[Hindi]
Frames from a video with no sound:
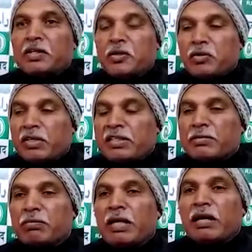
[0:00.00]
कांग्रेस
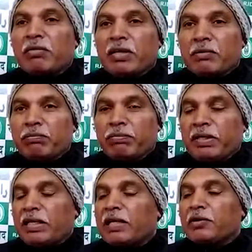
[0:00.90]
बराबर
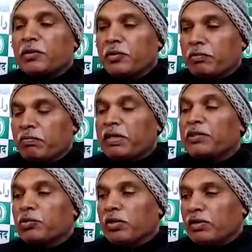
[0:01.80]
पिछला जो मेन
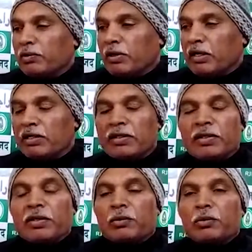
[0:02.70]
चुनाव हुआ
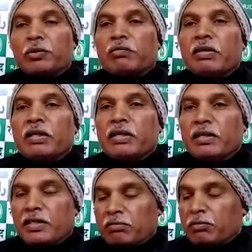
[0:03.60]
उसमें
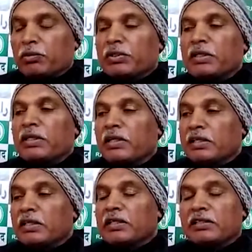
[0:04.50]
हम लोग से
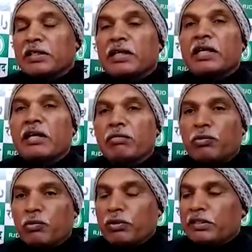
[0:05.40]
अधिक संख्या में
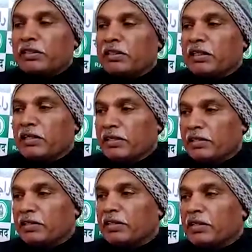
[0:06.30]
उन्होंने सीटें ली
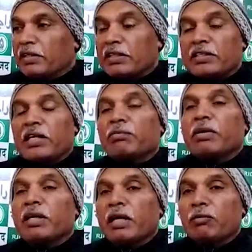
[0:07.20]
जिसका
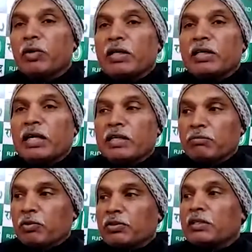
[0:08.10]
परिणाम हुआ कि आज
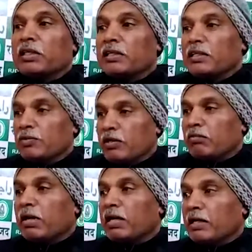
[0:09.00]
हम लोग सत्ता से थोड़ा
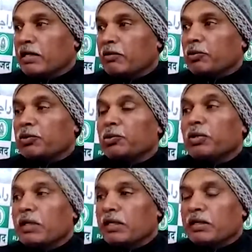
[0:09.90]
बाहर रह गए कुछ दूर
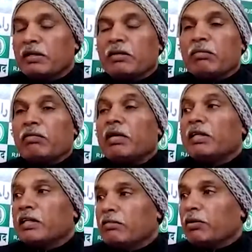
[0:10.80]
रह गए
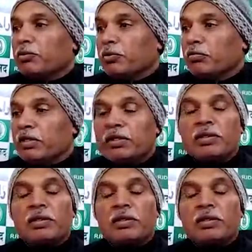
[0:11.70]
मेहमानी के बावजूद भी